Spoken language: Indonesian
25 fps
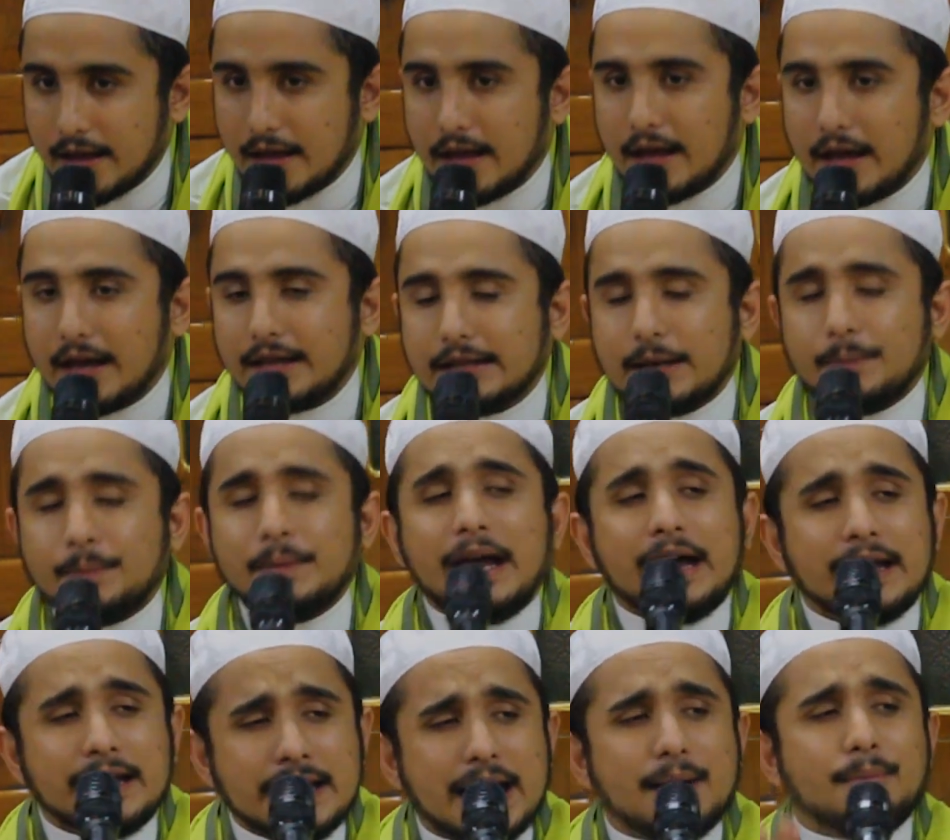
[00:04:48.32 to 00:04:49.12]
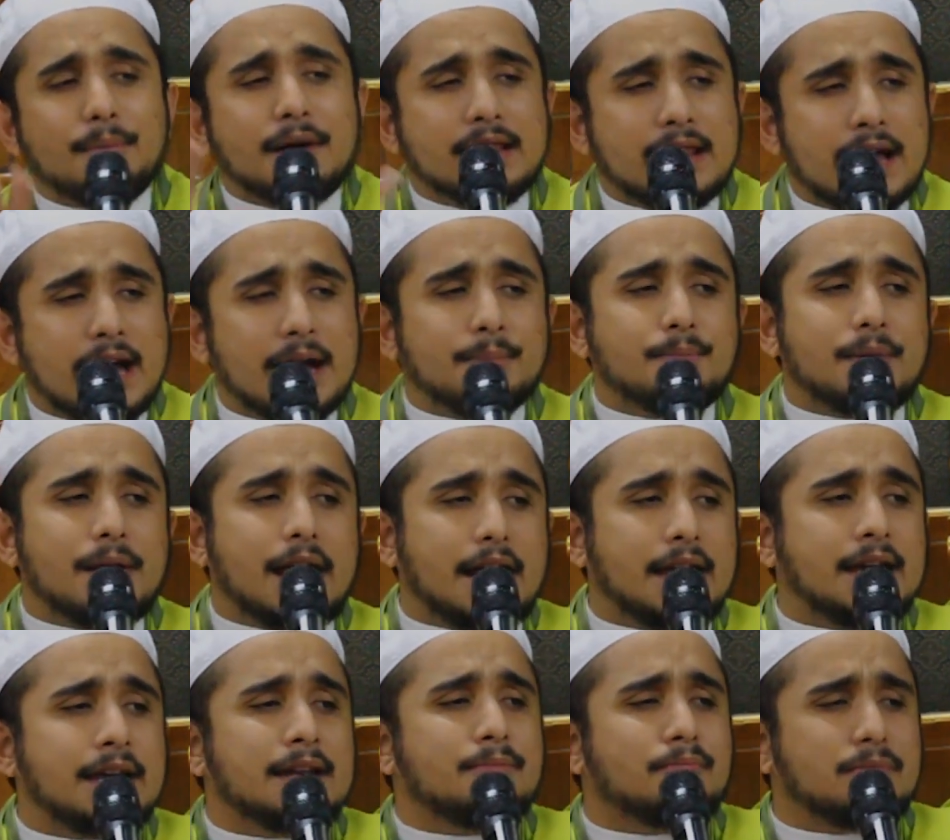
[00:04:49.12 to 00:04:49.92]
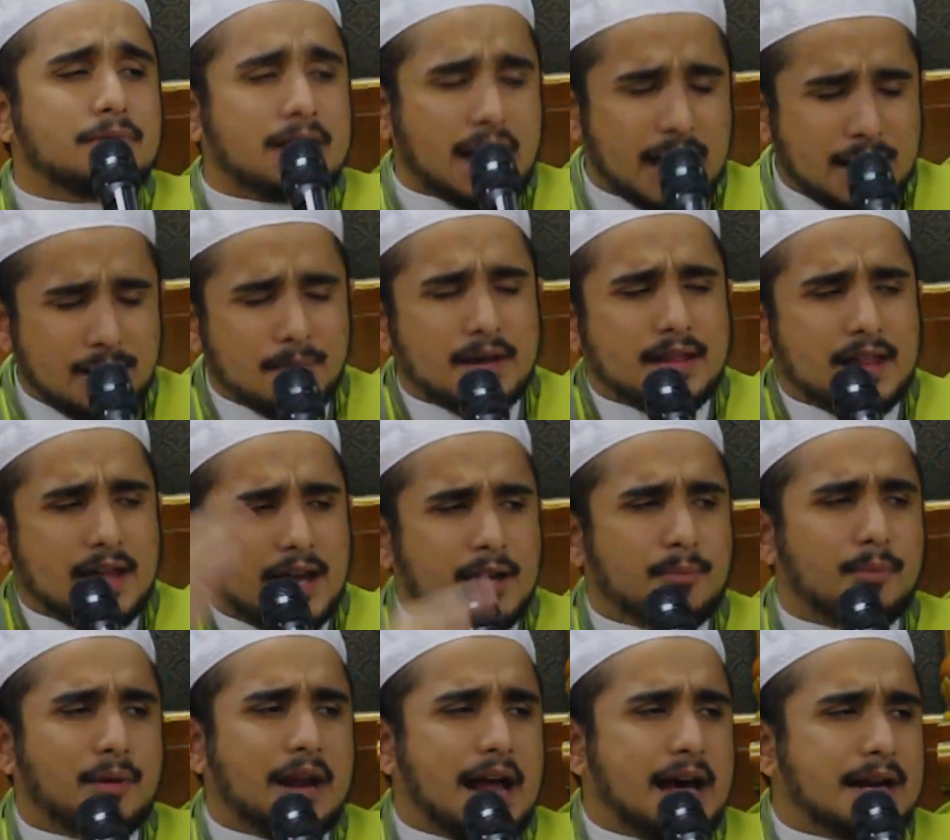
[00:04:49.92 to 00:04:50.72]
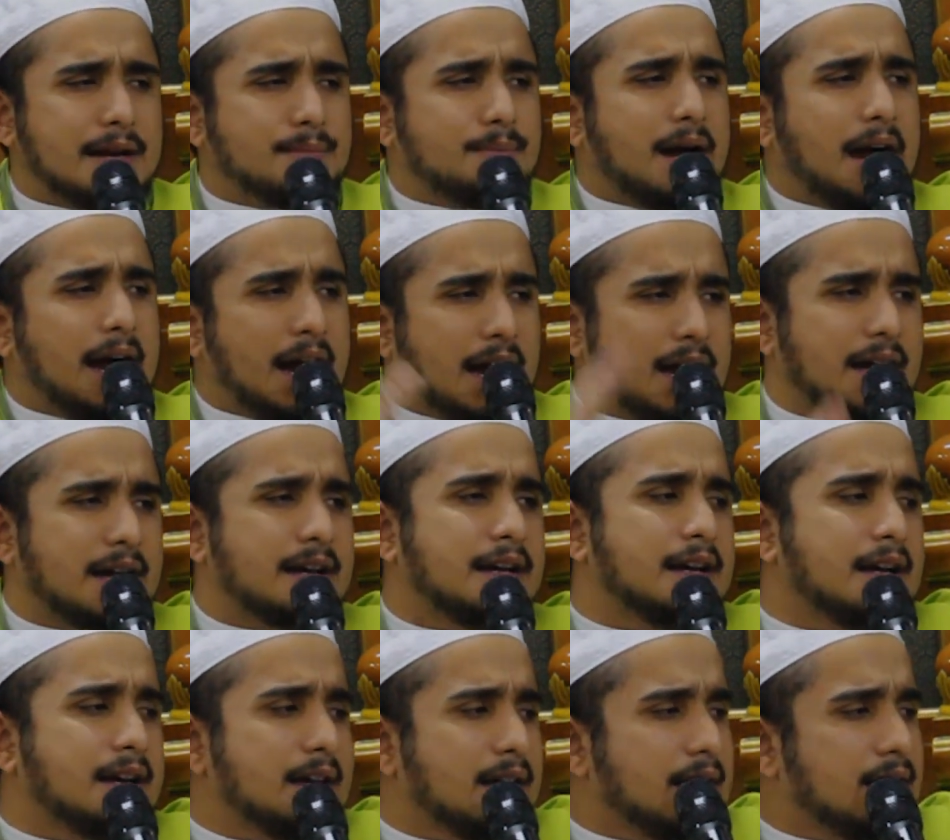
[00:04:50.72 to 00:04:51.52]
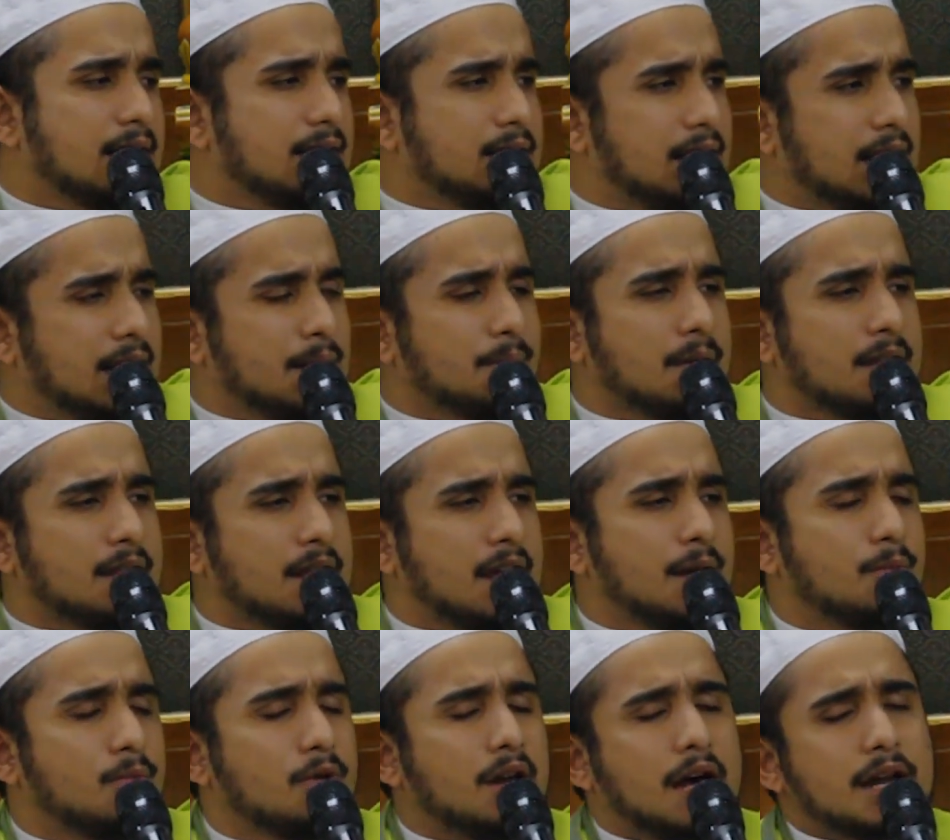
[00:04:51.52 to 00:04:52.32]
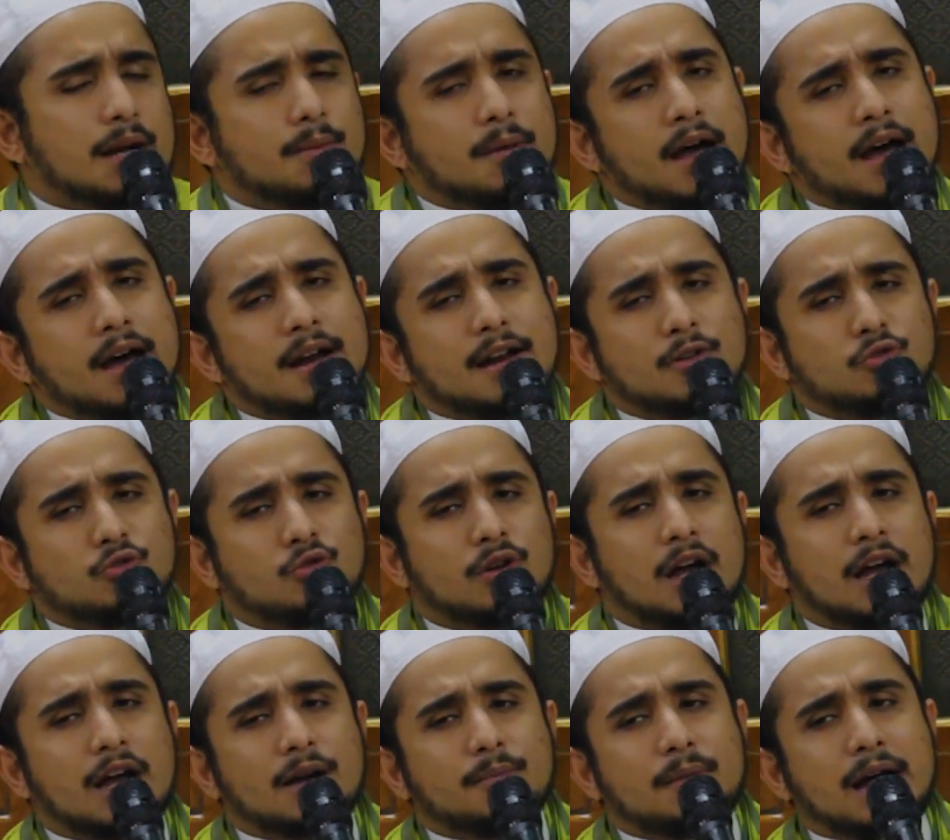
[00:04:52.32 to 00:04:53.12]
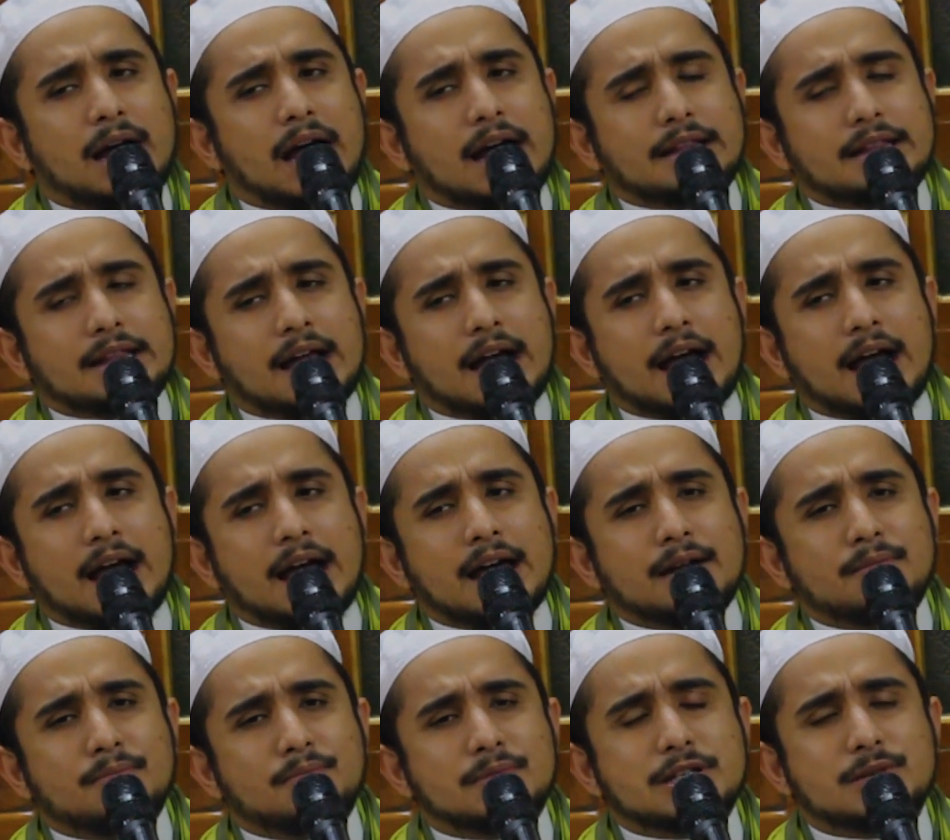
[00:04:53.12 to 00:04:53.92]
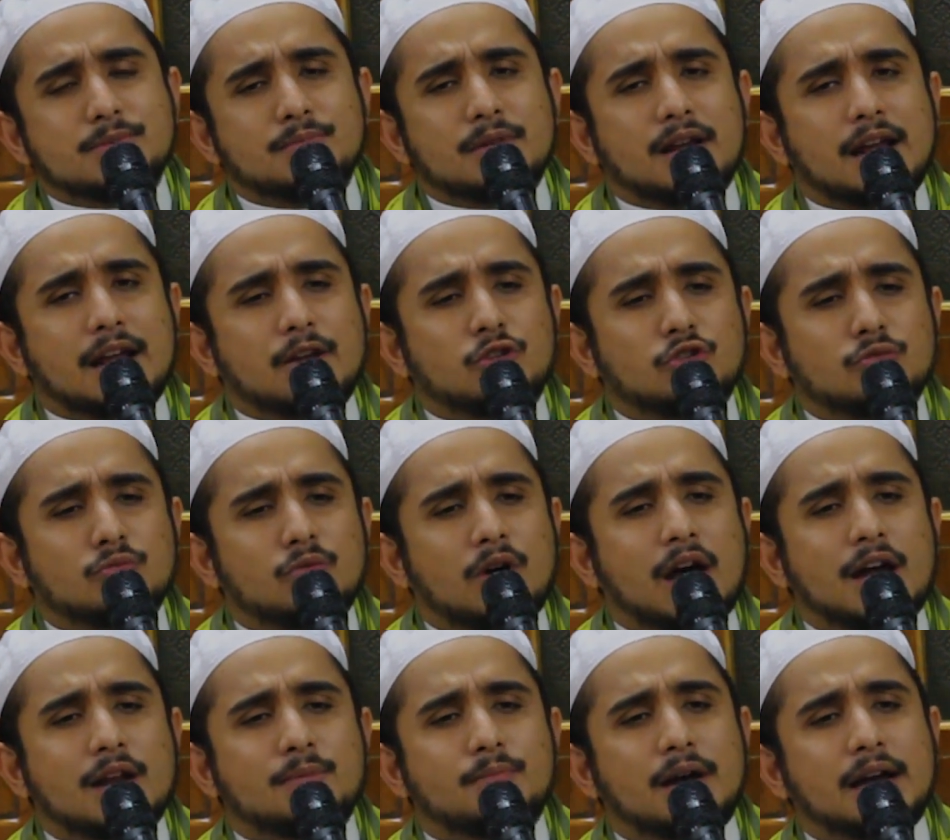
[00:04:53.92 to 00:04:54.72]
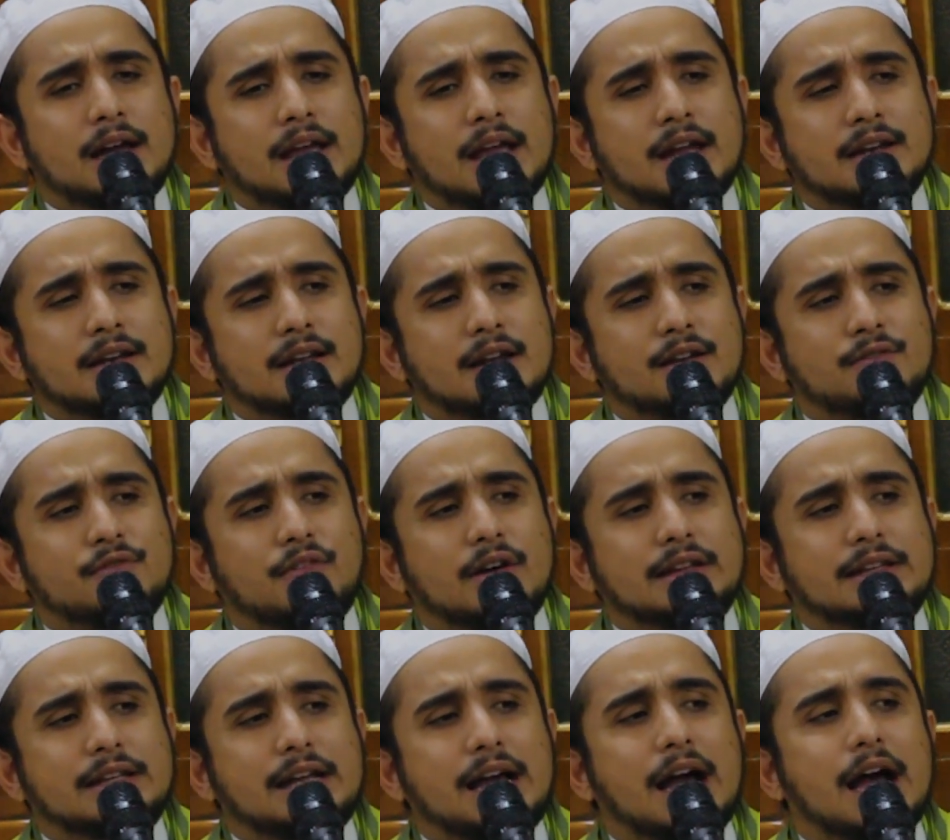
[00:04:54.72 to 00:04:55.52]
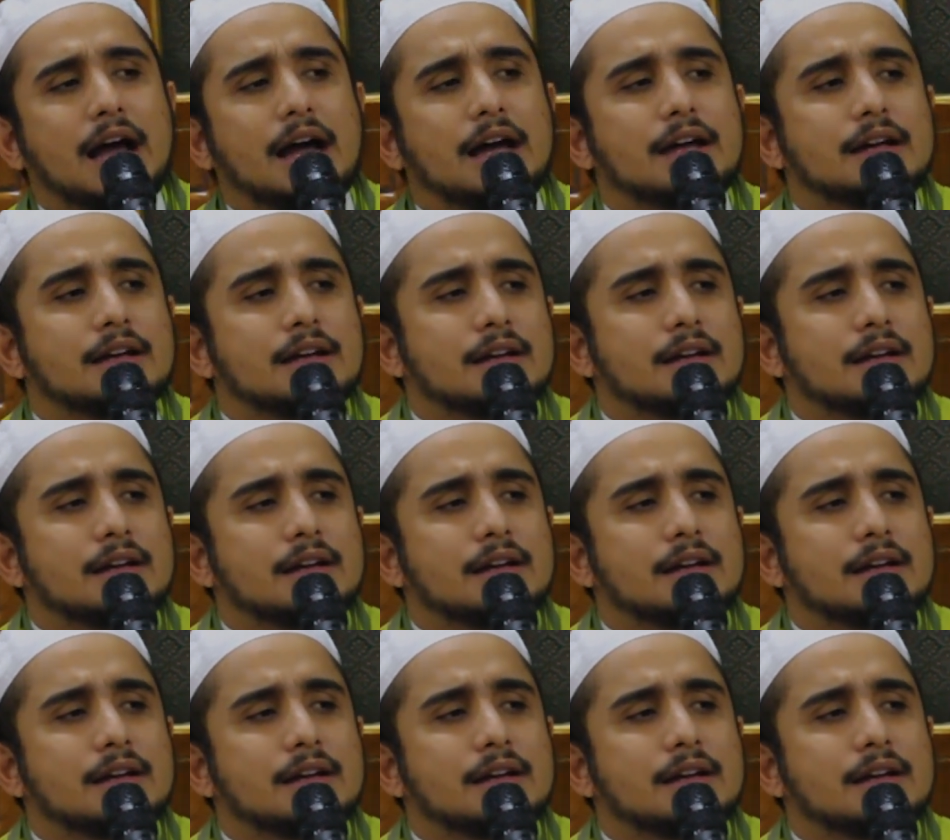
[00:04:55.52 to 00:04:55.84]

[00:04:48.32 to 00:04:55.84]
Nah, tapi ada madhab lain dari madhabul arba'ah. Dari madhabul arba'ah ada juga yang mengatakan Bismillah itu bukan bagian dari Fatihah.